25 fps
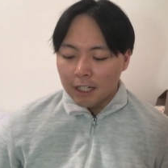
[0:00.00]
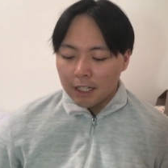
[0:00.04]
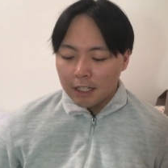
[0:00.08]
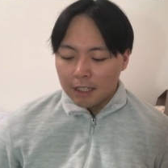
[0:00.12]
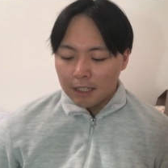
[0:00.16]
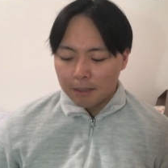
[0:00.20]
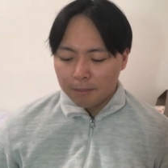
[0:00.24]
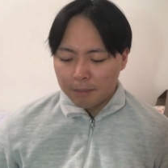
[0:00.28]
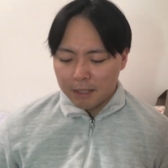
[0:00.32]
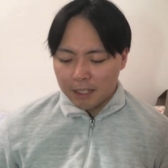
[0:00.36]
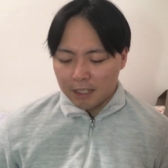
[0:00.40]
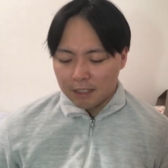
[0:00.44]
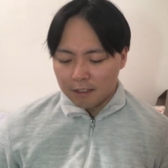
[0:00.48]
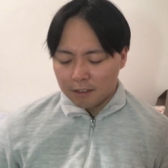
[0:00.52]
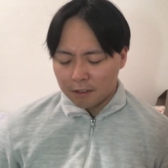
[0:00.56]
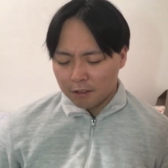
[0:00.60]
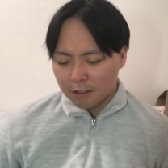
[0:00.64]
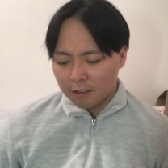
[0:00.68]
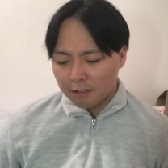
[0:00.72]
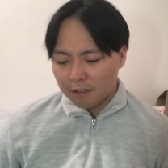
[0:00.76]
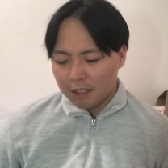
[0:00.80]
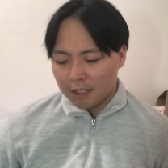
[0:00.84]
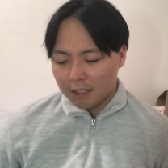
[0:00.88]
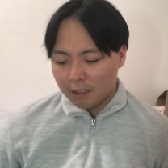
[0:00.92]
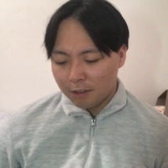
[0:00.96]
で、まあ、それ
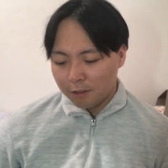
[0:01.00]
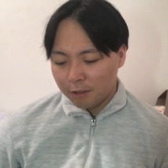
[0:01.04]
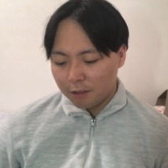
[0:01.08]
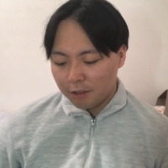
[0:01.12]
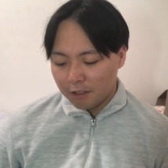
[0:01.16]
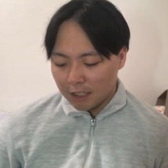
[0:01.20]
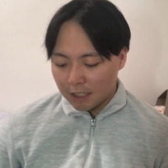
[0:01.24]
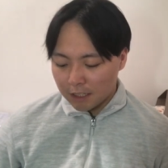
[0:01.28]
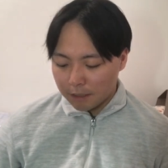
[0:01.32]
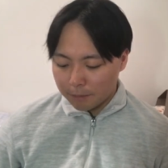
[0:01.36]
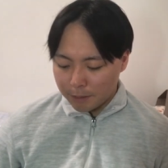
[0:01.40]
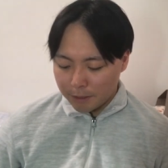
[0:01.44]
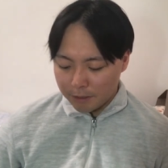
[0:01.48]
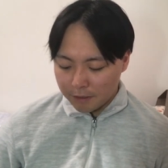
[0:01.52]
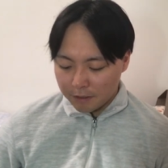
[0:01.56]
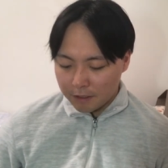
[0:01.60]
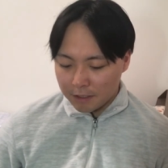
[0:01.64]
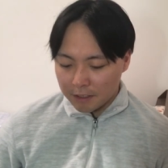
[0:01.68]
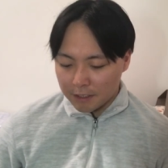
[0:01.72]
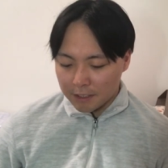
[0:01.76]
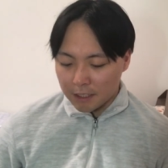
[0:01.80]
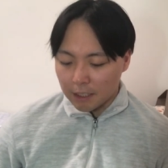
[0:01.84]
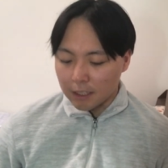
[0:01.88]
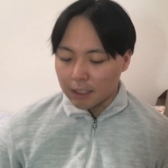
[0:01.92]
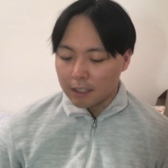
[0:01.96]
はあの、中村幸
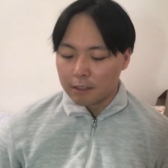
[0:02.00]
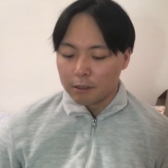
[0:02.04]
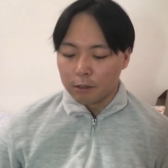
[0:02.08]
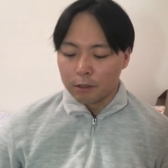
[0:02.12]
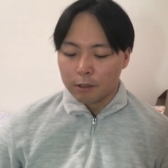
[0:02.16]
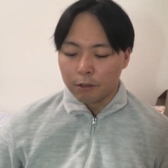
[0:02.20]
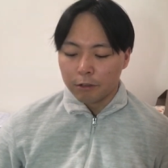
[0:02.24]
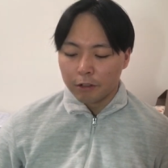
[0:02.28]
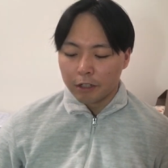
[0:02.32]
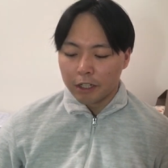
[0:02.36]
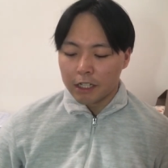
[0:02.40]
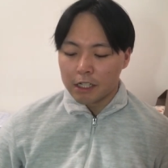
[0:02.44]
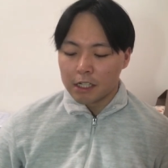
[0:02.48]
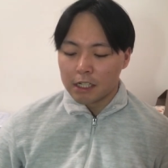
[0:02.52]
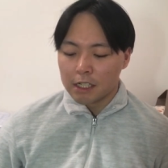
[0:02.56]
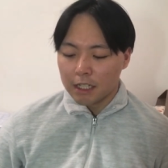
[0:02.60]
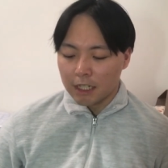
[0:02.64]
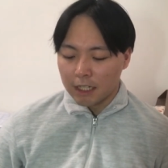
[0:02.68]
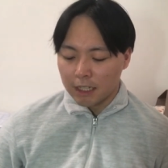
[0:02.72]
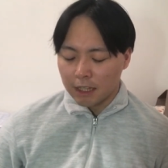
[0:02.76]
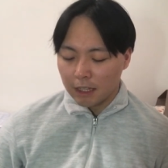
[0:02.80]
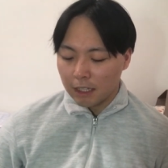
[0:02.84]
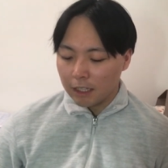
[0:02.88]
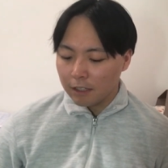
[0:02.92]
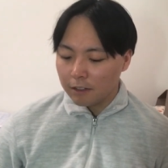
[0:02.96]
也さんがそそのかし
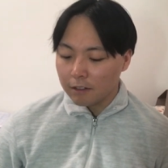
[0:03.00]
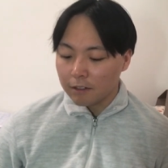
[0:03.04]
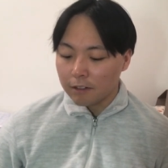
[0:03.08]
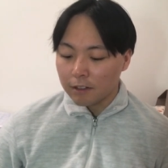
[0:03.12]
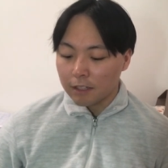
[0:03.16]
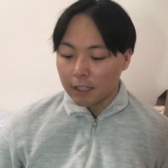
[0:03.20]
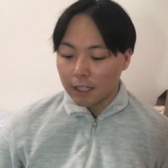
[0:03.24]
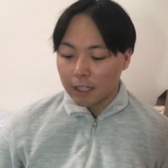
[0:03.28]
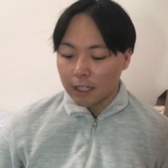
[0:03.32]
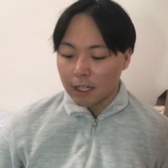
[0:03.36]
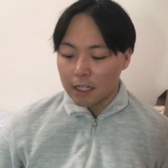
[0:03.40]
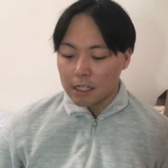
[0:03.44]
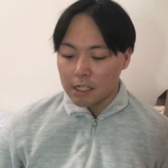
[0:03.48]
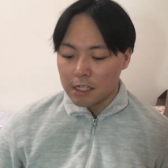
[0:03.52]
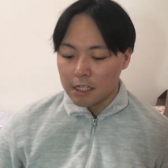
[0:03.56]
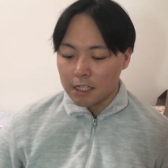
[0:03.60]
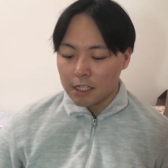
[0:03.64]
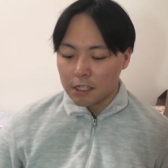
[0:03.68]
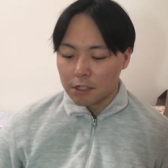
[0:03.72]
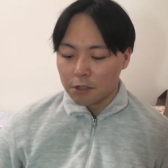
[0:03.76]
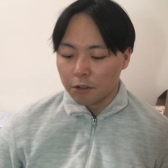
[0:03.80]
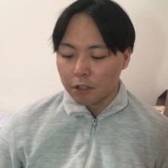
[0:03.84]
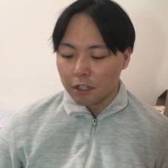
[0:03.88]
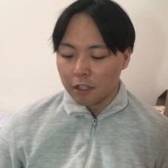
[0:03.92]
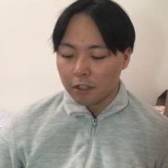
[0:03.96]
たっていう風な感じで
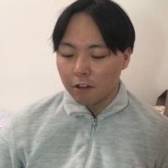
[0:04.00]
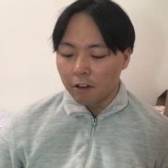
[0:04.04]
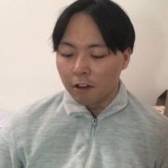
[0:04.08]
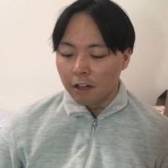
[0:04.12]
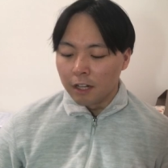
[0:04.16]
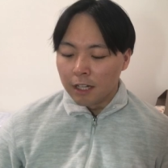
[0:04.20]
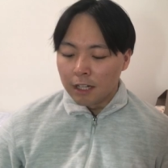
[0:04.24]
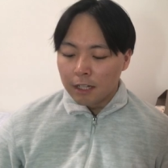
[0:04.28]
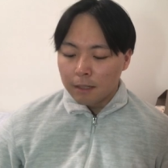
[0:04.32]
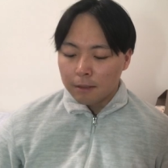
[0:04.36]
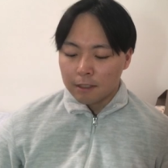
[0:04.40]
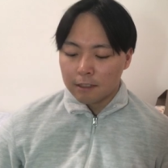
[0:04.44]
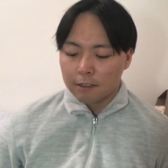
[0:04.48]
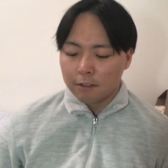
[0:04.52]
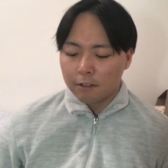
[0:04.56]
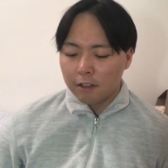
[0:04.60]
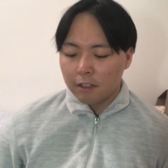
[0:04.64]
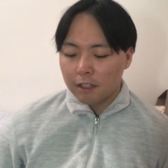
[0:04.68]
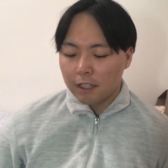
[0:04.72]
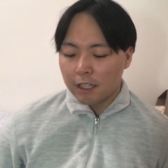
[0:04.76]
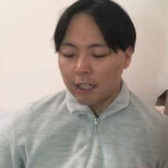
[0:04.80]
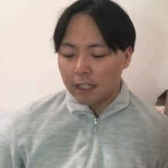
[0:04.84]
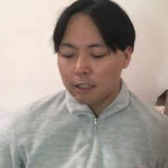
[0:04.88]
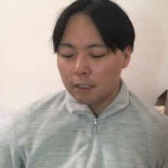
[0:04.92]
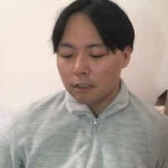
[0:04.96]
しょうけど、そういう
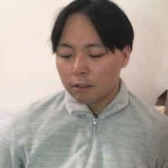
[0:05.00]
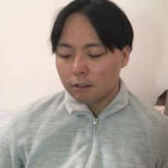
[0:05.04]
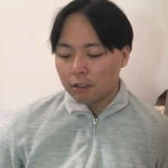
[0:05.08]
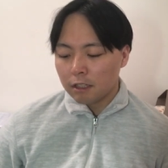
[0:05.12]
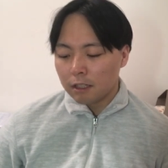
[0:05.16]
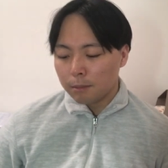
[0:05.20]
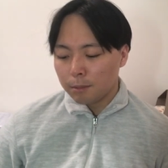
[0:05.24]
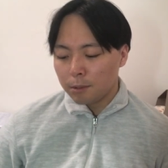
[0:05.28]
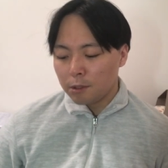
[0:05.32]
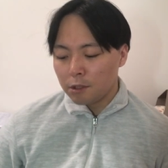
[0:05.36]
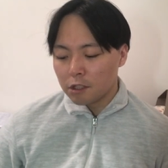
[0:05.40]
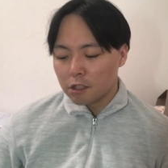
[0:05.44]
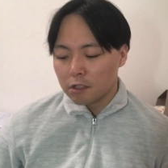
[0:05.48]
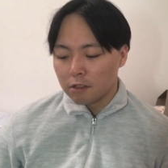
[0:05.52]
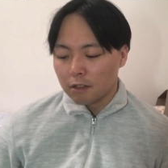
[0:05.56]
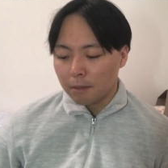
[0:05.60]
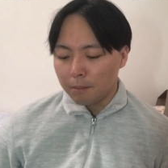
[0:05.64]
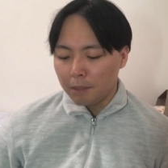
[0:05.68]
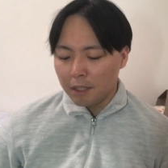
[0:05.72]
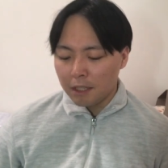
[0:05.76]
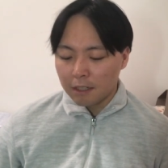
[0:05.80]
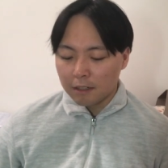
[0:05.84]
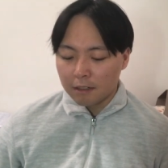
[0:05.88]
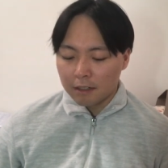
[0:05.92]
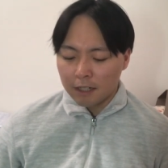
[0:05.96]
低俗な文章は
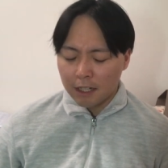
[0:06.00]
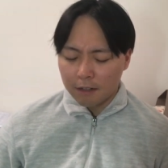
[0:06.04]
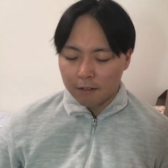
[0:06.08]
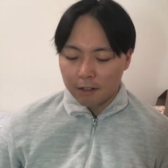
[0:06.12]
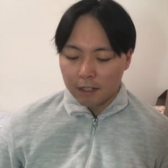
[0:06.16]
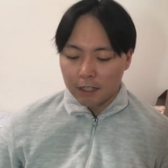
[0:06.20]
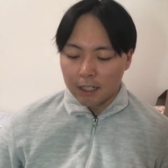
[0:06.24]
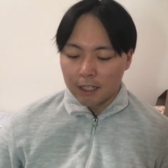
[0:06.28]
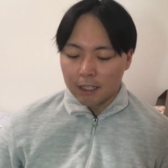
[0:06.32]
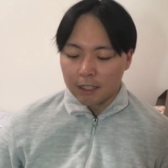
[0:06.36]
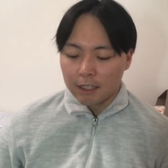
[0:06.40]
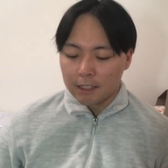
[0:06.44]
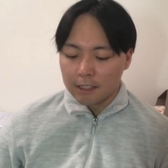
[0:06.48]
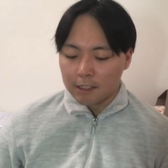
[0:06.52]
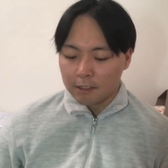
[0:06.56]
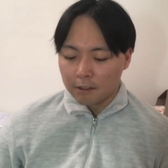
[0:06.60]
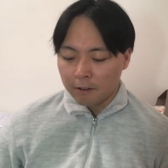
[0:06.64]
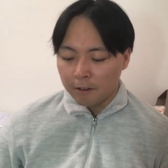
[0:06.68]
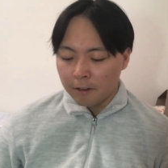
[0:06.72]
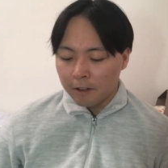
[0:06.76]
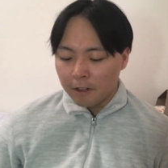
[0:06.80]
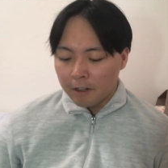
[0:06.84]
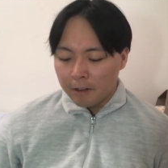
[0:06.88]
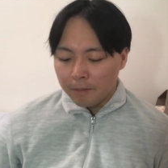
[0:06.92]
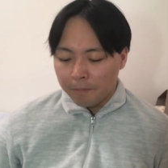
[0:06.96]
見たくないわけなんですよ。
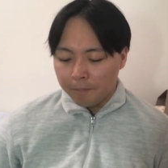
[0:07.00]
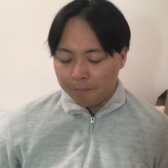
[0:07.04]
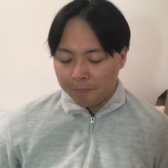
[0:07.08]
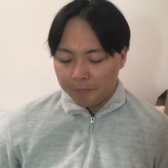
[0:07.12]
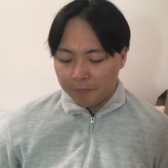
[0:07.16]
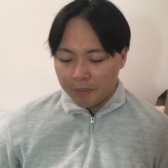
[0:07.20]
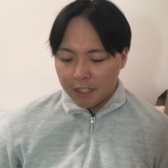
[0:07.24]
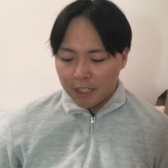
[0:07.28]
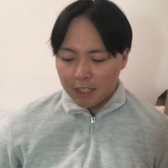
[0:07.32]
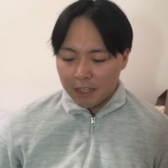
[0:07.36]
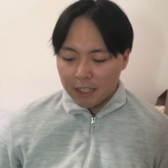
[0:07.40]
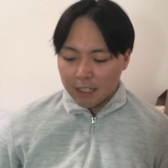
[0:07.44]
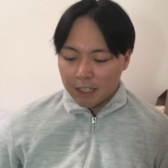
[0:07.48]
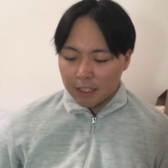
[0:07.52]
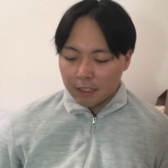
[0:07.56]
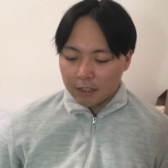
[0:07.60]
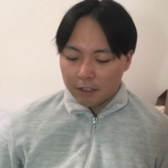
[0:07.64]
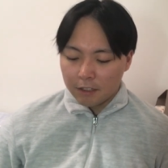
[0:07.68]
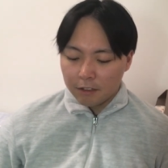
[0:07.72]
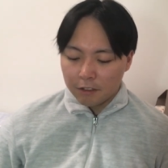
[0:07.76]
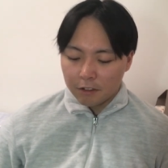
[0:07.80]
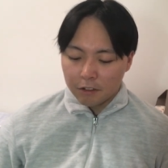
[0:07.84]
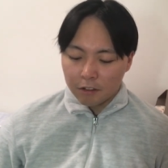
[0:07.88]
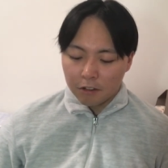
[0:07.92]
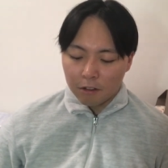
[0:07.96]
うん。なんでかって
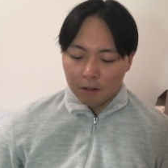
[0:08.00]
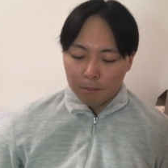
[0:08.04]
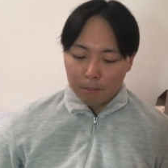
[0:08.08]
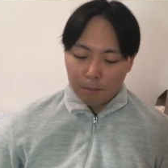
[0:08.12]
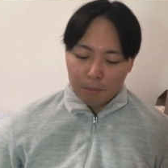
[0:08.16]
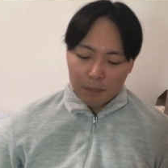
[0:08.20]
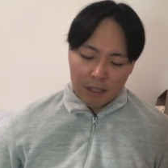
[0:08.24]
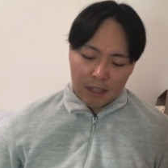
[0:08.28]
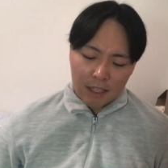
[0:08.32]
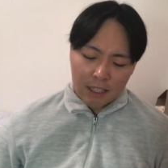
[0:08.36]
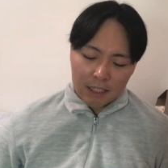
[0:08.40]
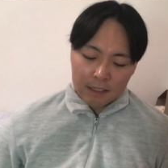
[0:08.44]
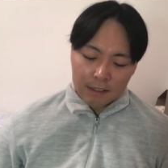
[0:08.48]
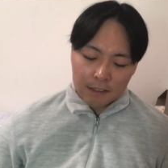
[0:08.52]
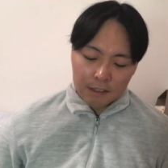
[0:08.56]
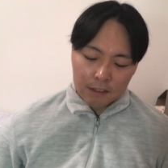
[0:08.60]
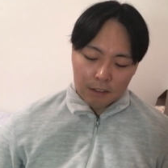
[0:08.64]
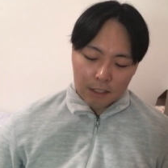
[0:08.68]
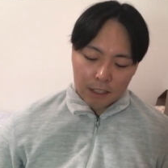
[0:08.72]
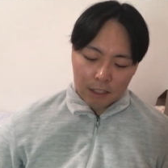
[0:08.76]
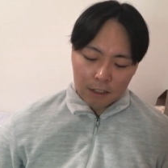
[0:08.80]
いうと、みんな少な